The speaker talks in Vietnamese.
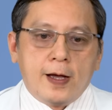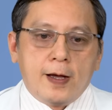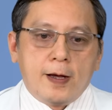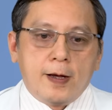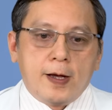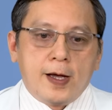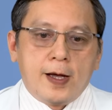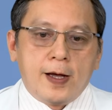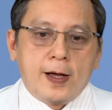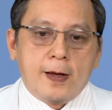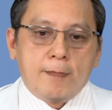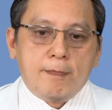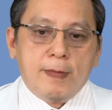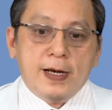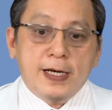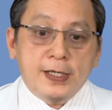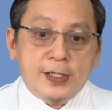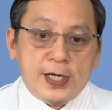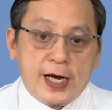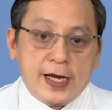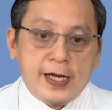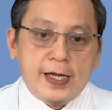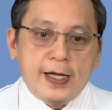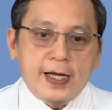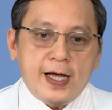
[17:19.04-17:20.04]
Ờ, à, bệnh
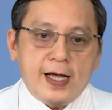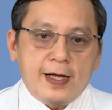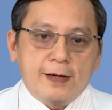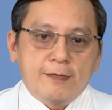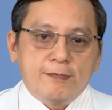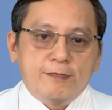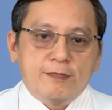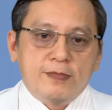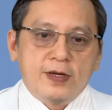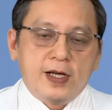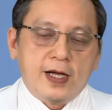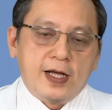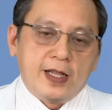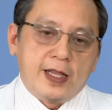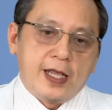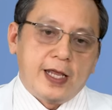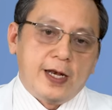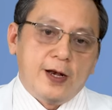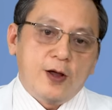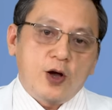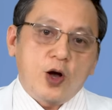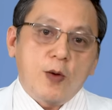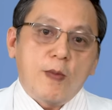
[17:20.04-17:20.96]
trĩ thì nó